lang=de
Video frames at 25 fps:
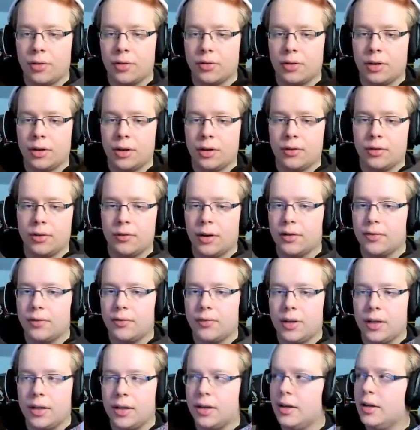und nicht sowas
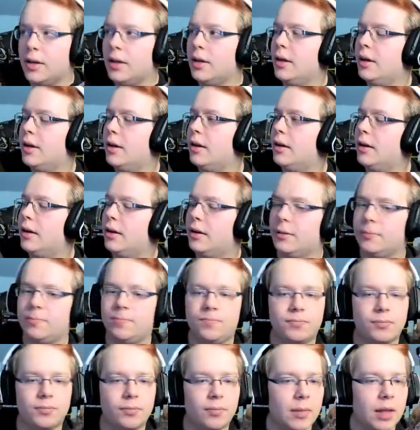wie, äh,
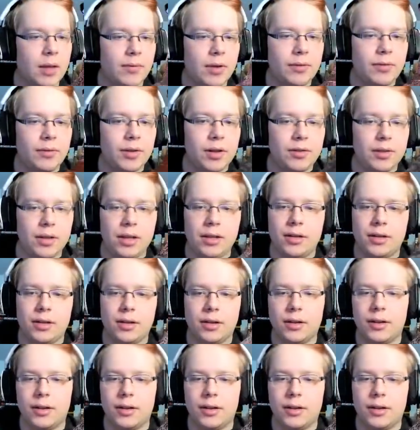was weiß ich,